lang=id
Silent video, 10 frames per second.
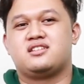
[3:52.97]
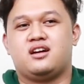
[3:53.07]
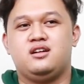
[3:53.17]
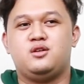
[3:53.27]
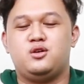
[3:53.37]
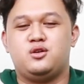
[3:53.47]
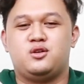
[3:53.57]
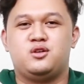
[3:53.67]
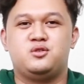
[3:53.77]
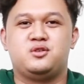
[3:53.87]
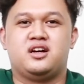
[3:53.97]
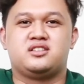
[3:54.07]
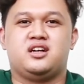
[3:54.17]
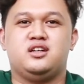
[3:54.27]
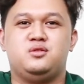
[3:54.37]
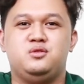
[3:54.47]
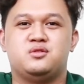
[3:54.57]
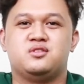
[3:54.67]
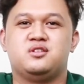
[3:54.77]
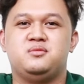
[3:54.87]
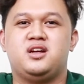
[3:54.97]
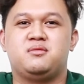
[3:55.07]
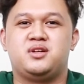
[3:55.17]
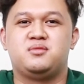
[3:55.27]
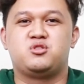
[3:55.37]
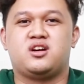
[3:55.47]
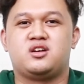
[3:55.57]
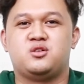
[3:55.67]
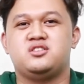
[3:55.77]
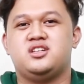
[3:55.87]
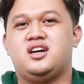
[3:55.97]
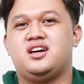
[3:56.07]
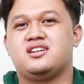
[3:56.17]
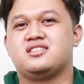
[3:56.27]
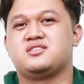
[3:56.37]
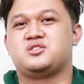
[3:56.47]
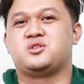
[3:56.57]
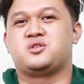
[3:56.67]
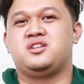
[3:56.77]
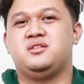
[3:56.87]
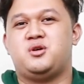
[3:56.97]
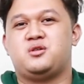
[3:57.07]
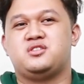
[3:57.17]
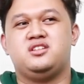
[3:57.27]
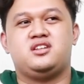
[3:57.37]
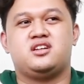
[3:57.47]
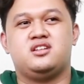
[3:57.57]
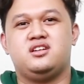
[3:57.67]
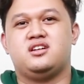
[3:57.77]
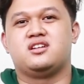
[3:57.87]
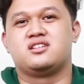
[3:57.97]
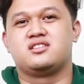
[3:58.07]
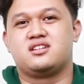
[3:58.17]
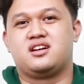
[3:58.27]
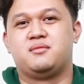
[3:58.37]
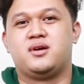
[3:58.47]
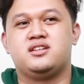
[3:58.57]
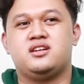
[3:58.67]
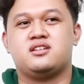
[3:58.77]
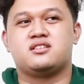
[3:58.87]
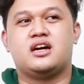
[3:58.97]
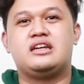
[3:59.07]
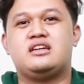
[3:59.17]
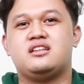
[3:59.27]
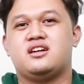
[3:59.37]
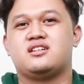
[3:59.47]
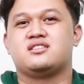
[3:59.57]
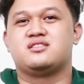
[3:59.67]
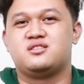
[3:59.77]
karena kalau lu nggak sehat tuh lu malah menimbulkan dosa contohnya barusan di kita nggak banyak nggak dikit yang